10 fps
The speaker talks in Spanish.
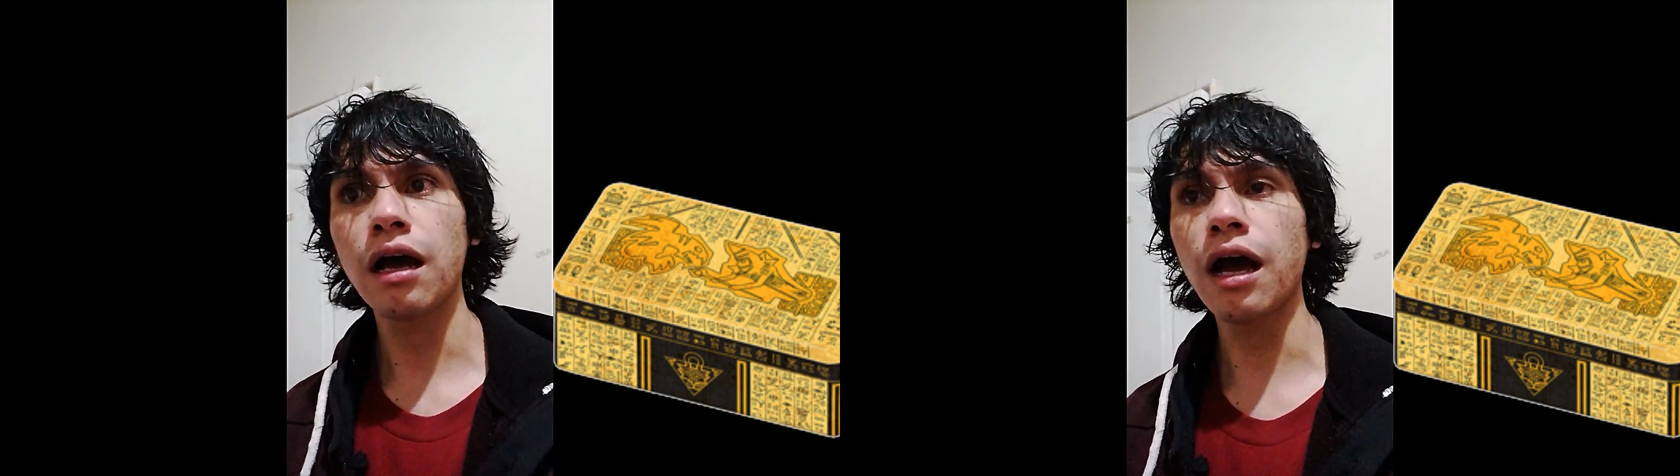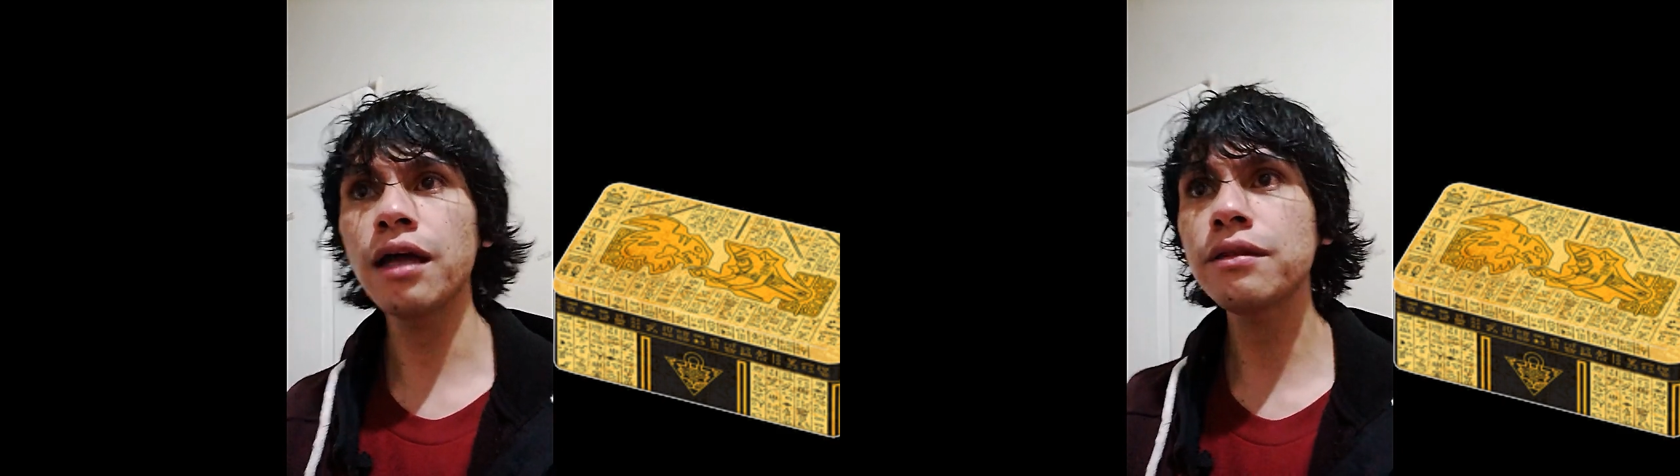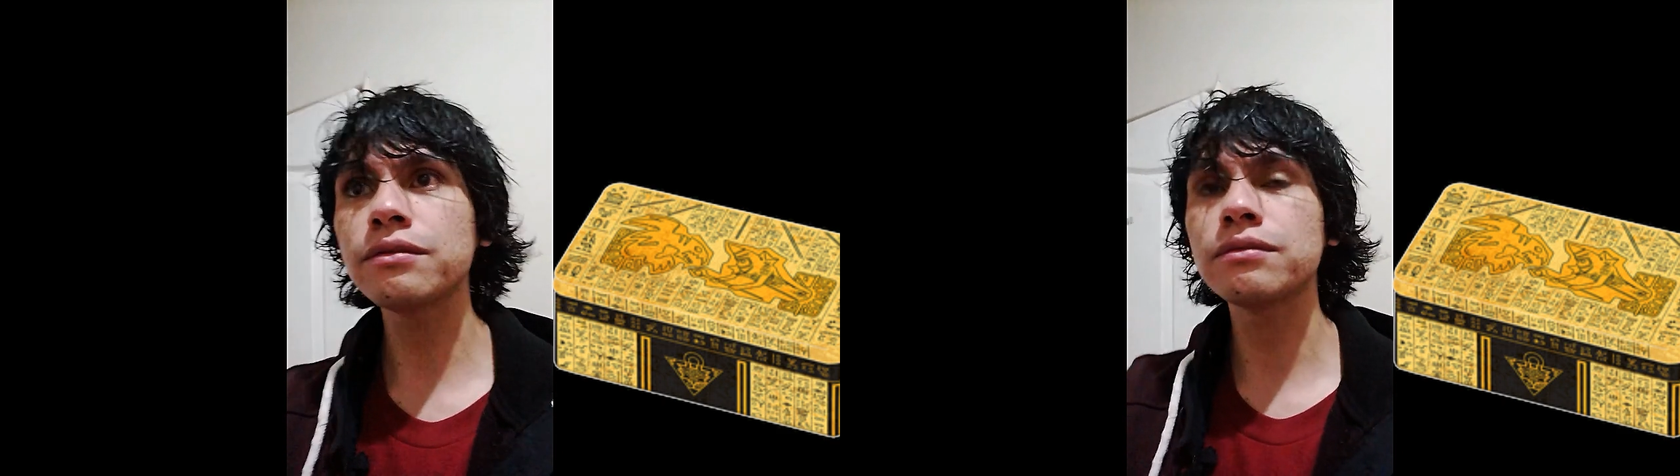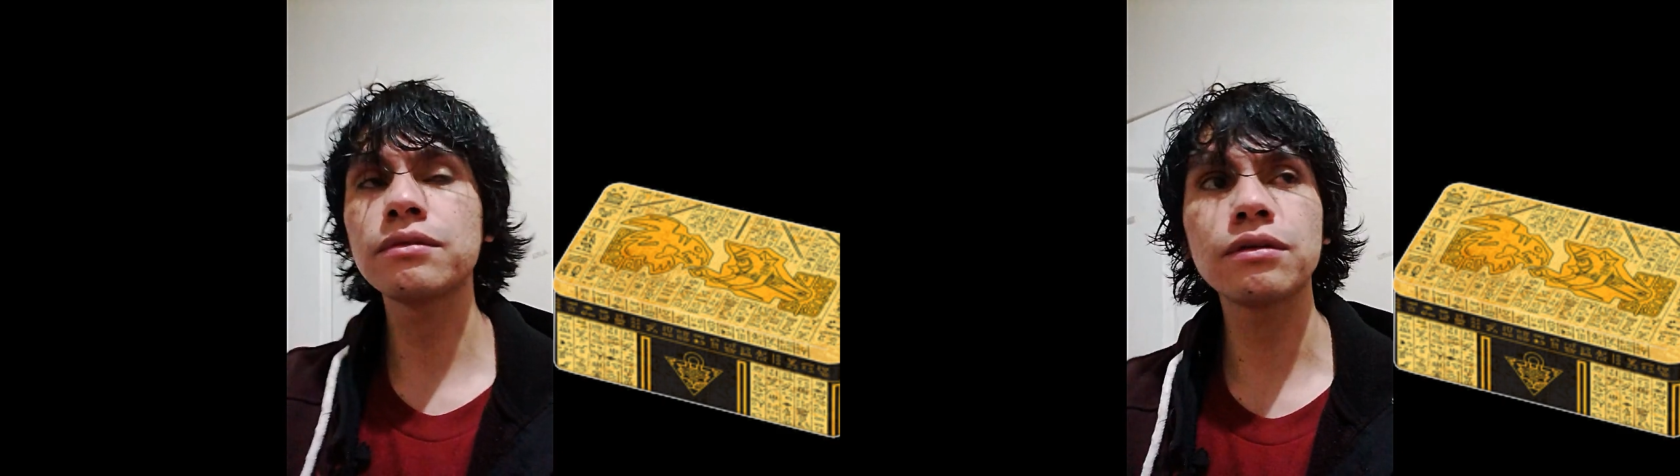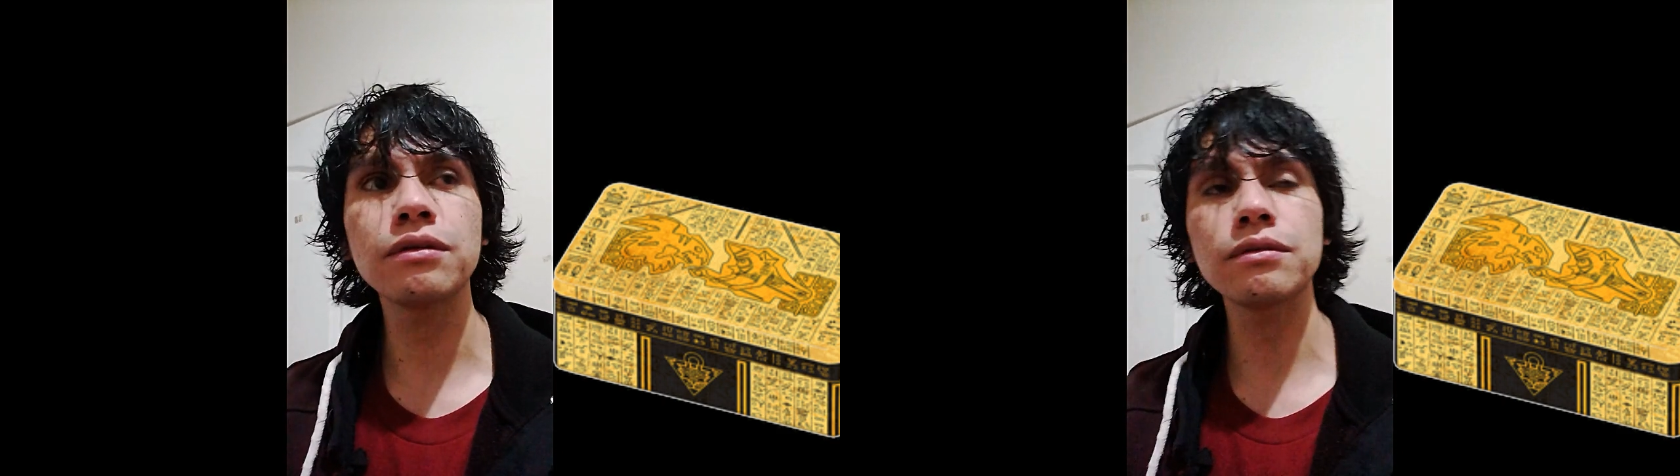Ah,
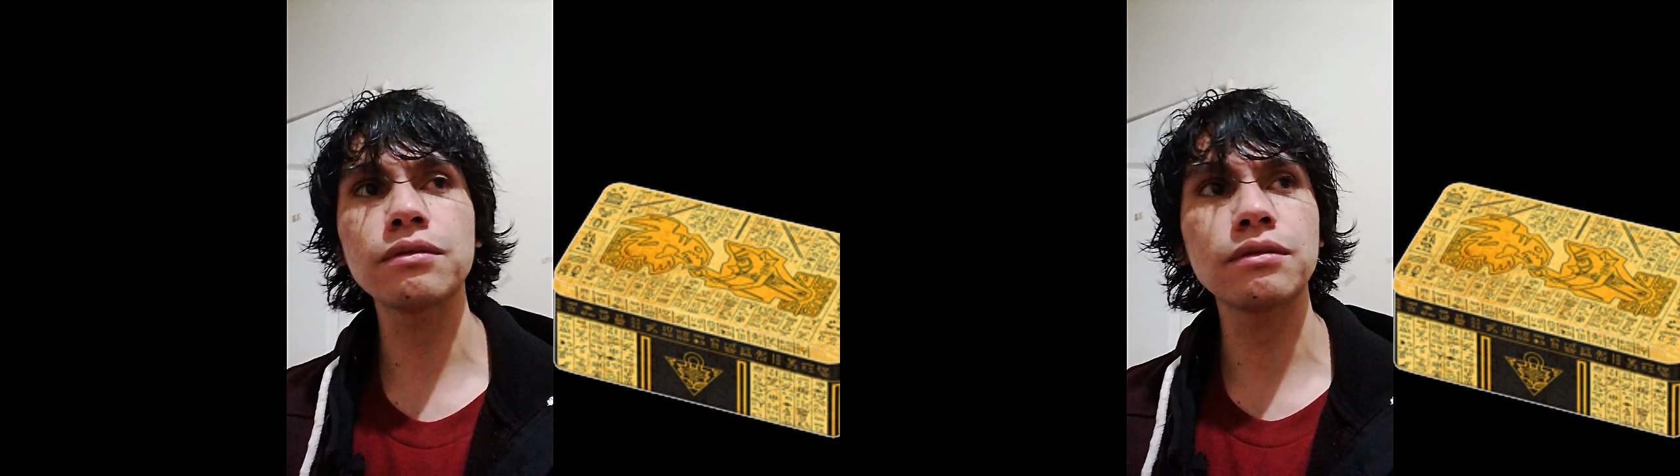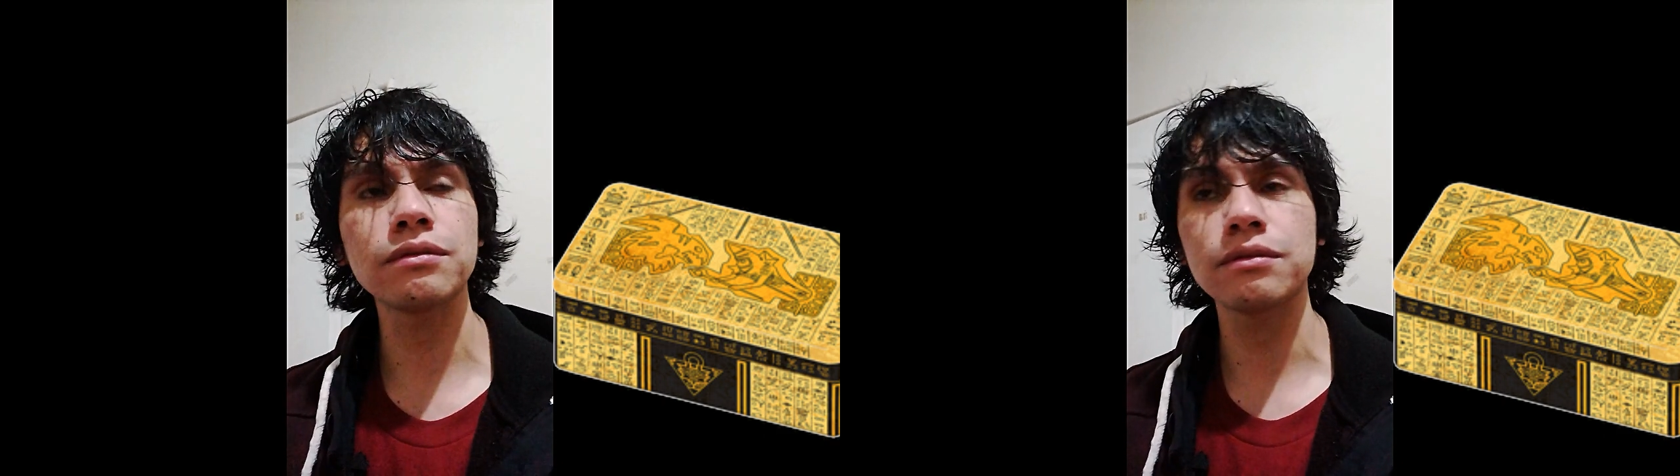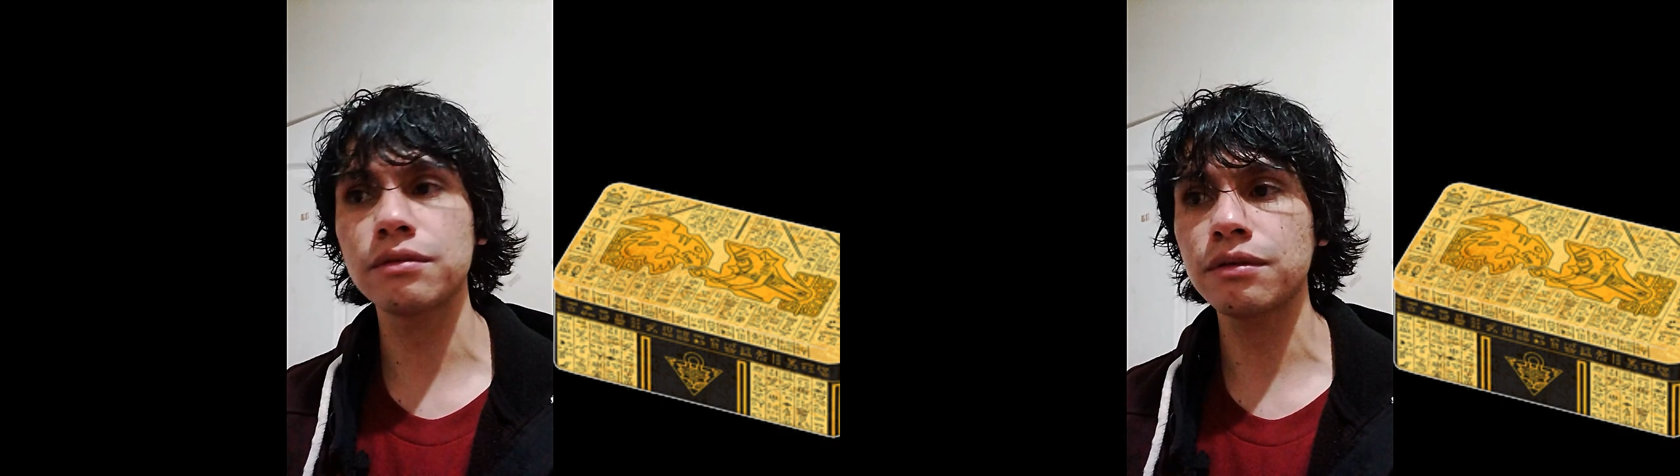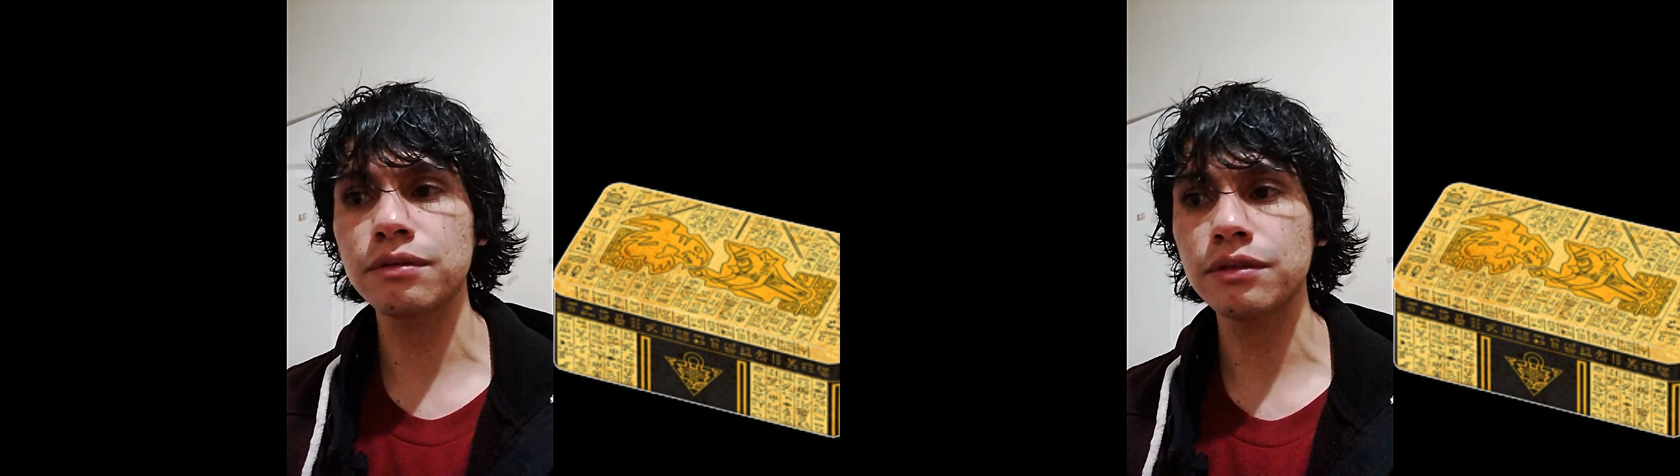no, no, no,